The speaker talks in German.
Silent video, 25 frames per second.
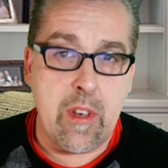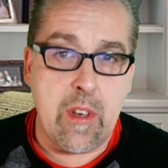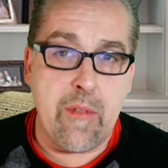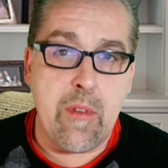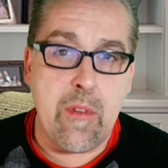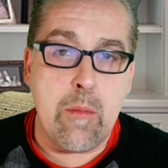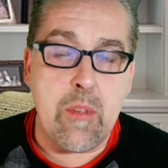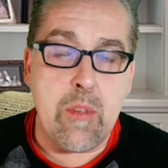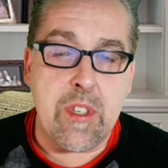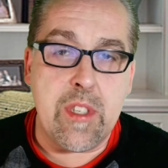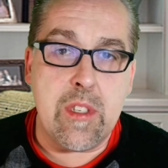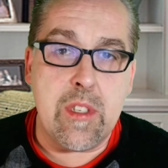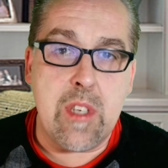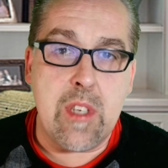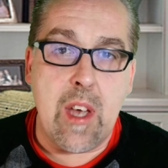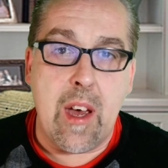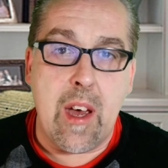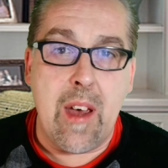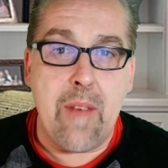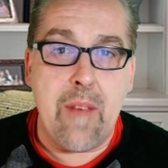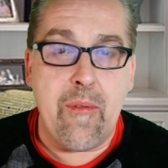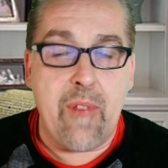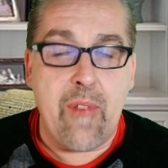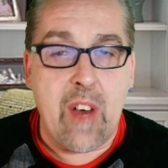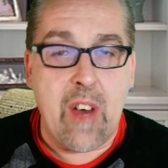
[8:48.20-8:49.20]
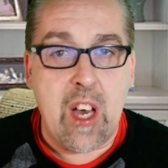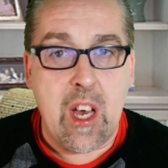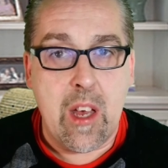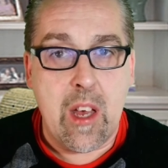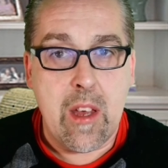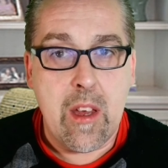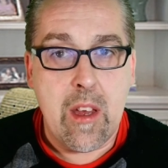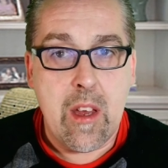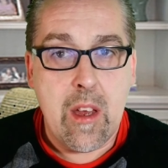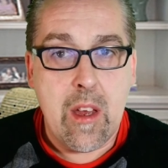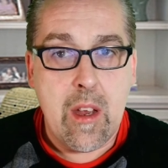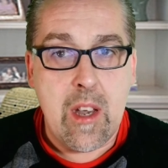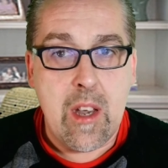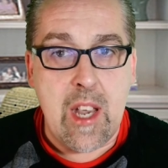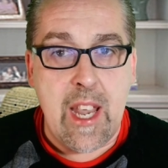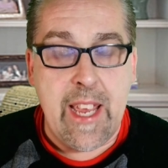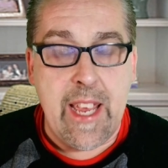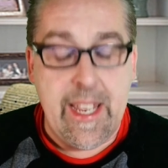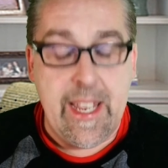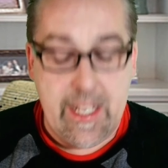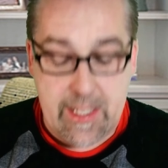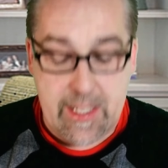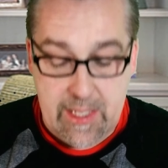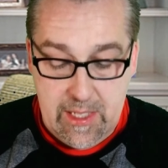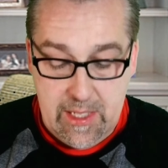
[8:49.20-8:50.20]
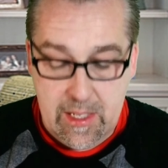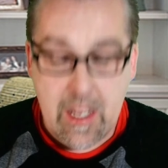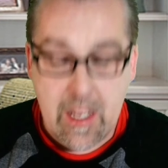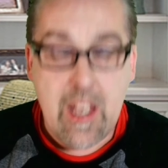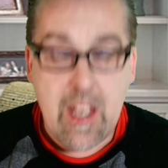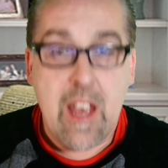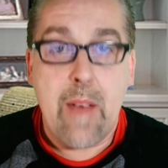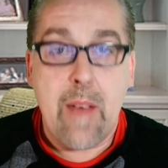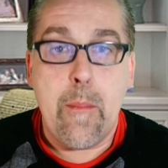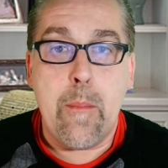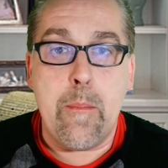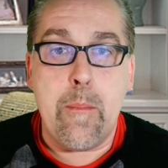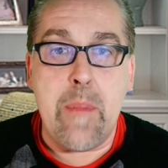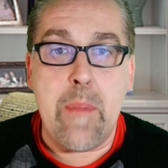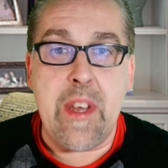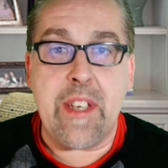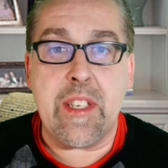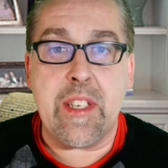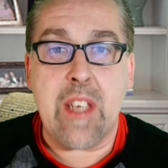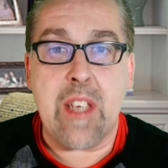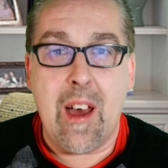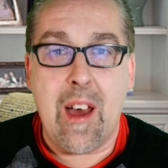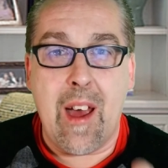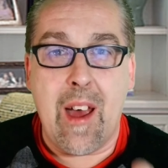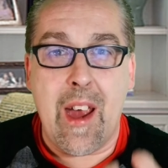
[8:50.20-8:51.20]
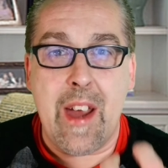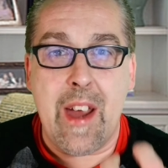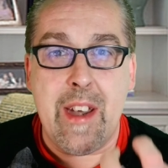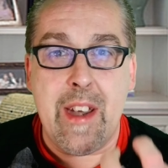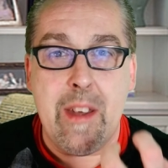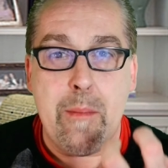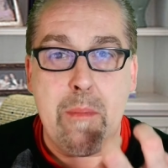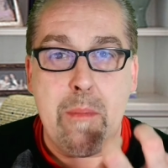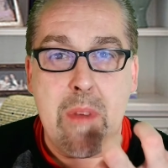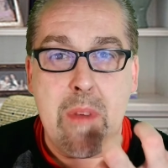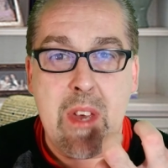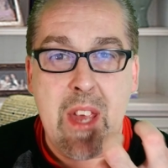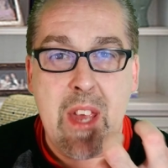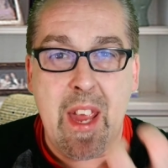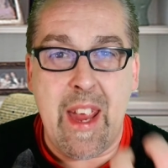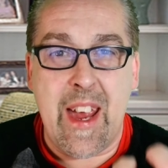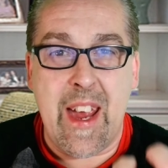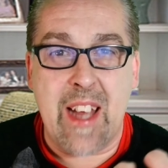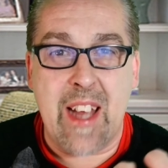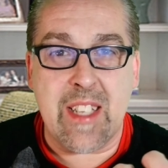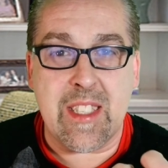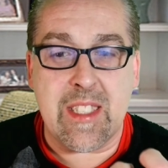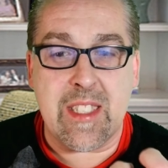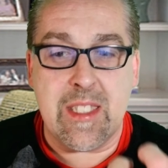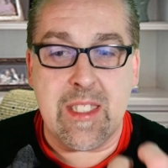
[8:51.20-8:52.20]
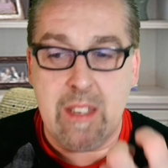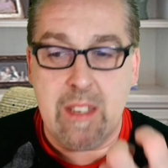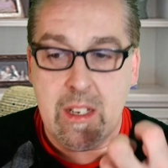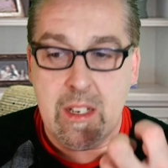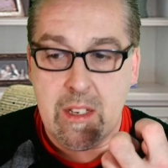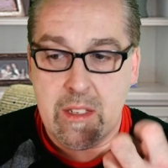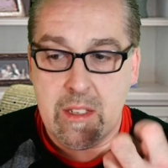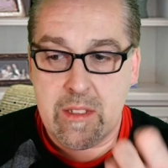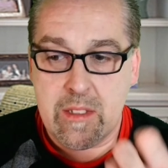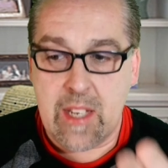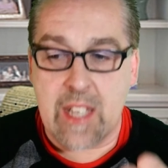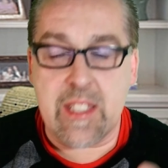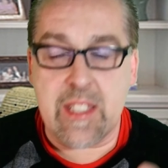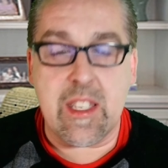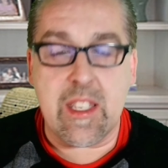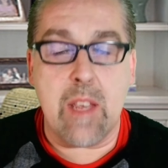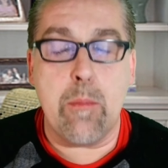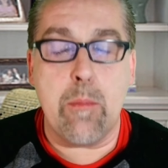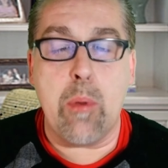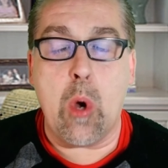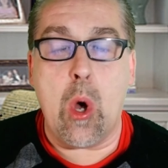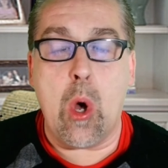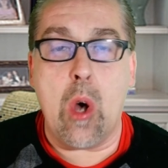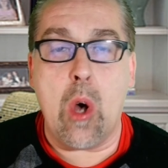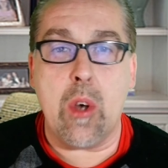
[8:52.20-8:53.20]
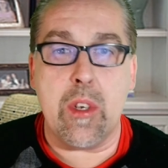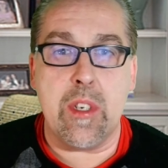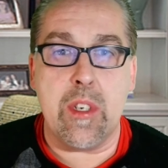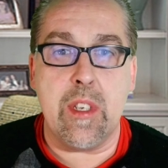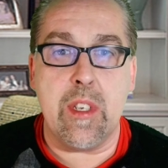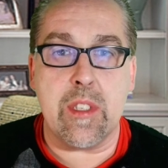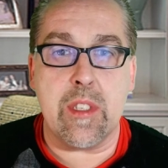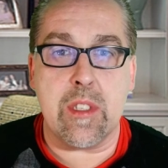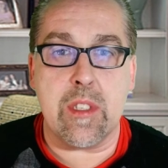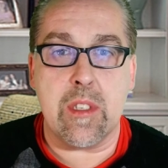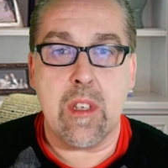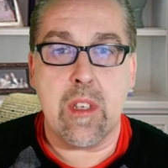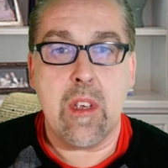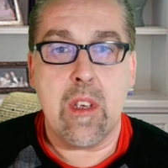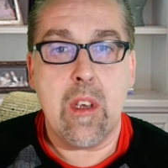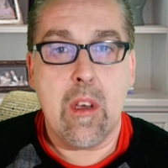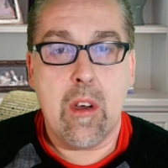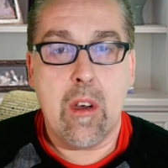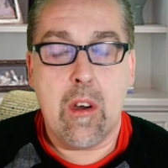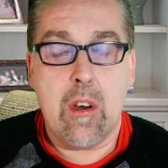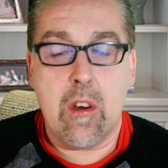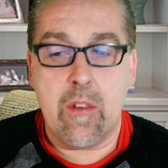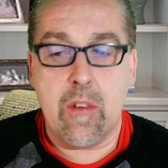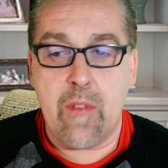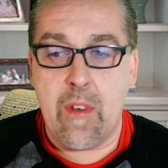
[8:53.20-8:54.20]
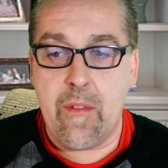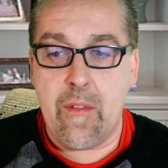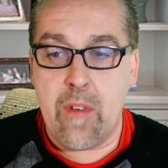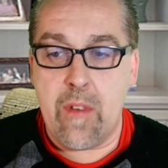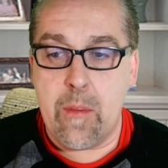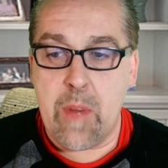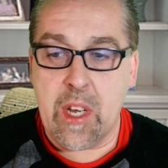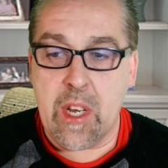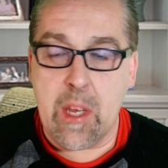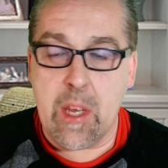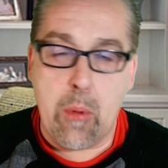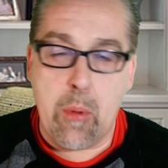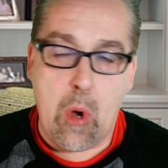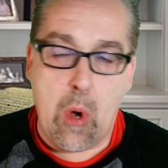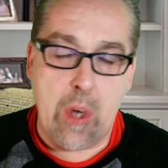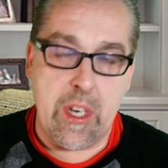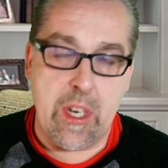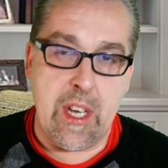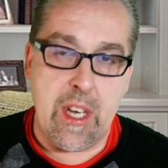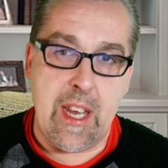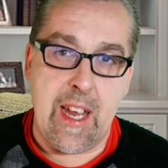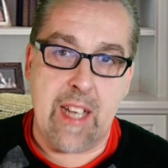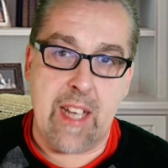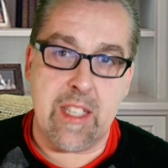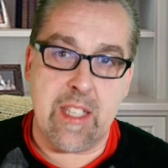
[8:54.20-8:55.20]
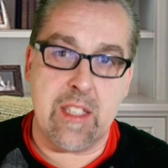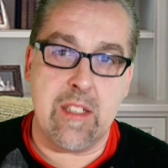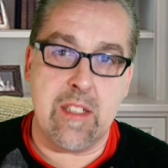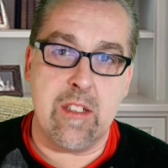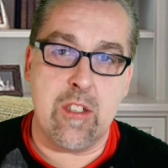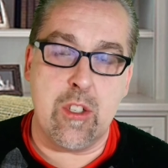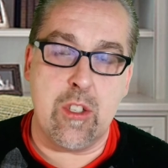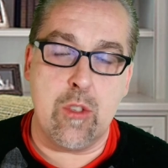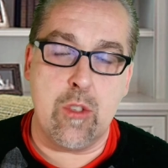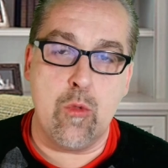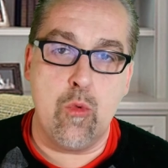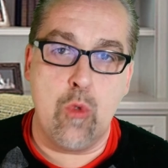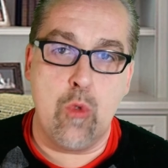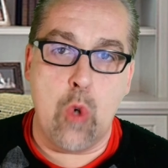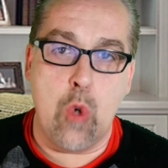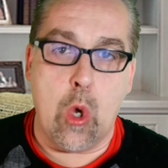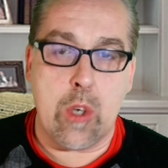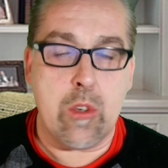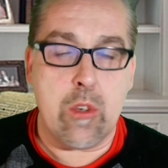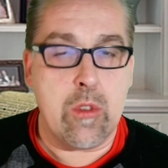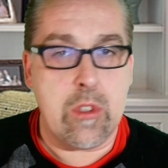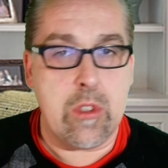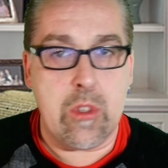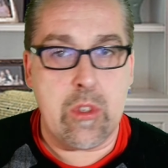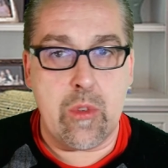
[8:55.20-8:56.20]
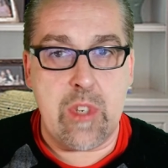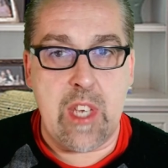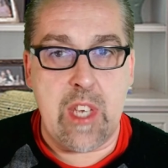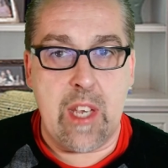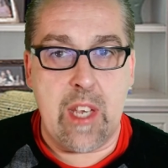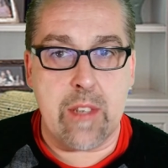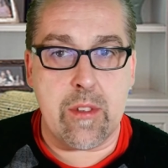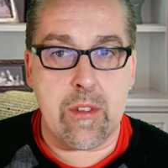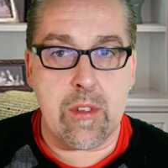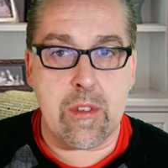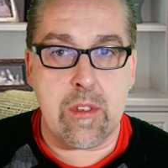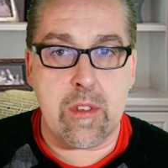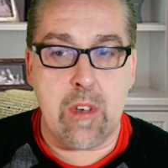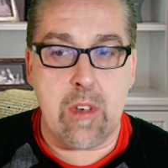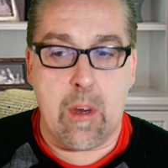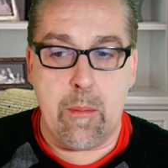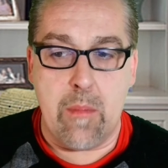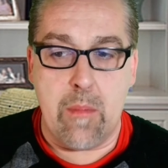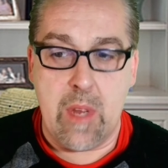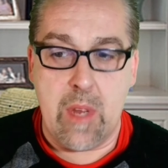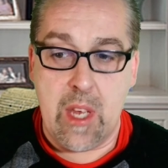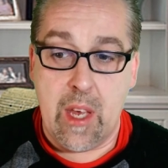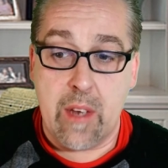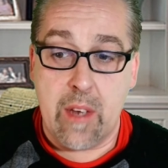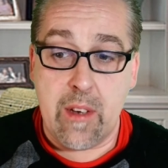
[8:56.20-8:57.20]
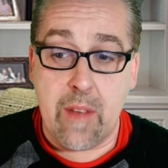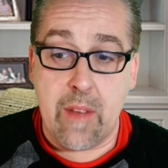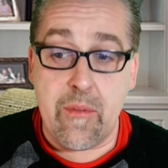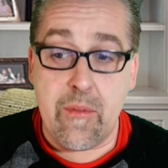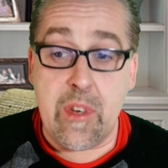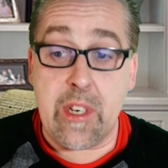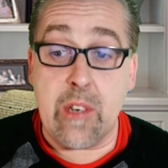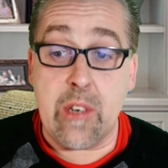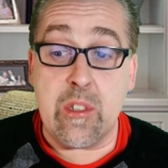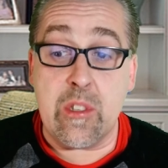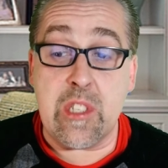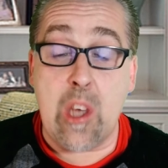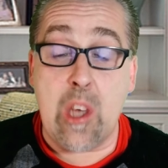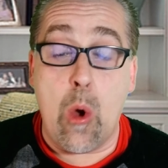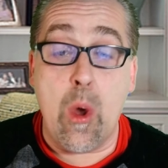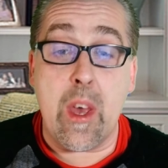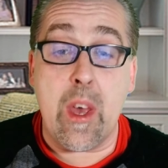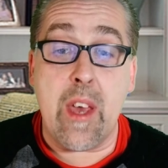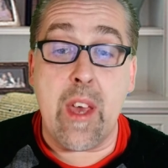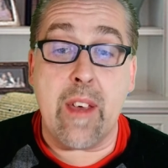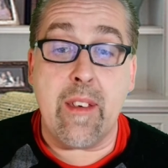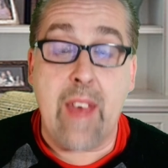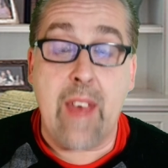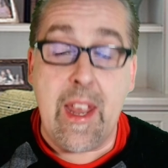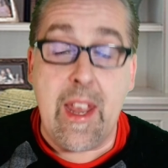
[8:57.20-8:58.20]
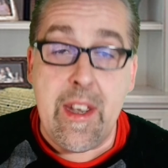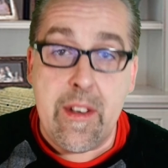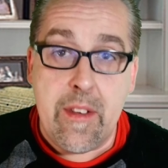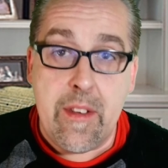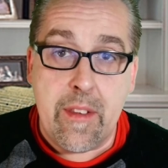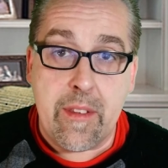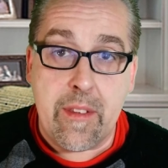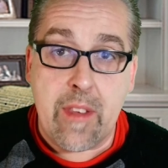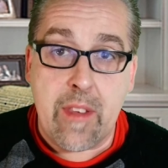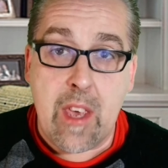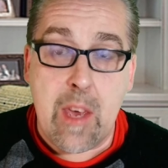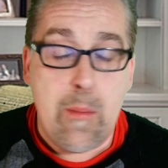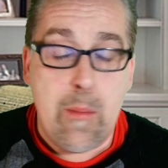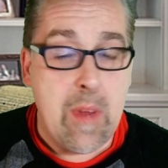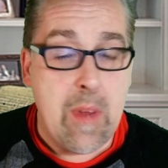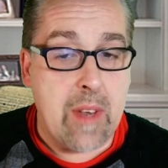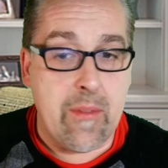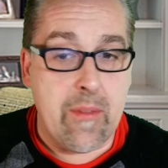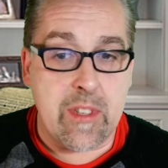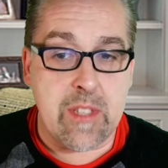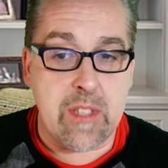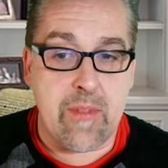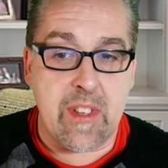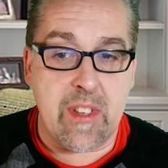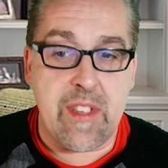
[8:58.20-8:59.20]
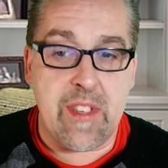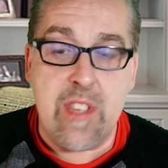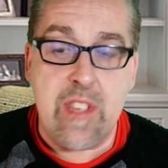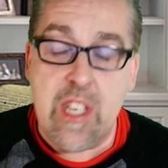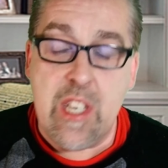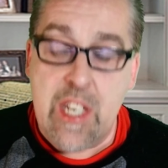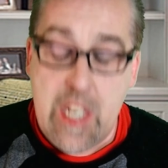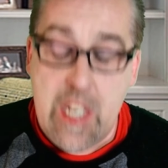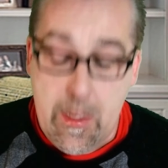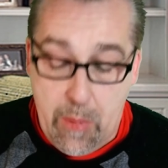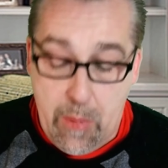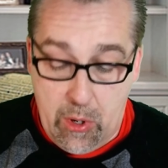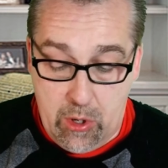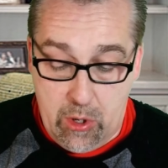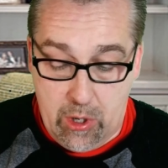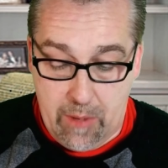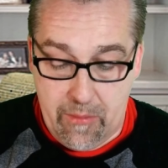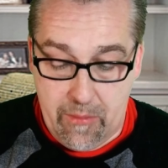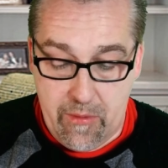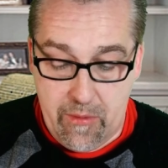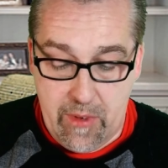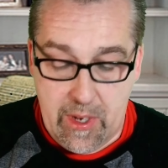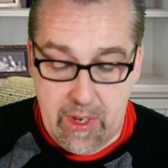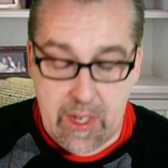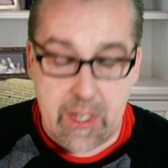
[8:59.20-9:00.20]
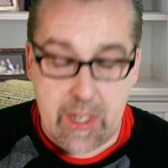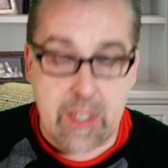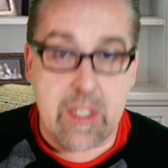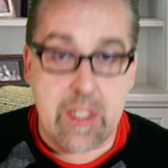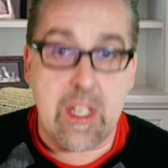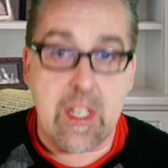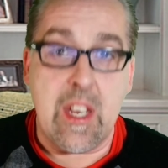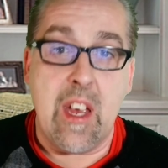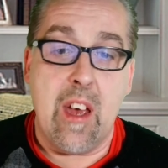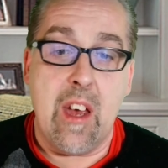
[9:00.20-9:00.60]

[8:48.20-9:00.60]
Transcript: wir müssen sie einfach lesen mit einem Herzen, das gebrochen ist und wenn wir mit gebrochenen Herzen zu Gott und zu Jesus kommen, dann wird er uns auch Erkenntnis geben, etwas, was ihr nie bekommen werdet,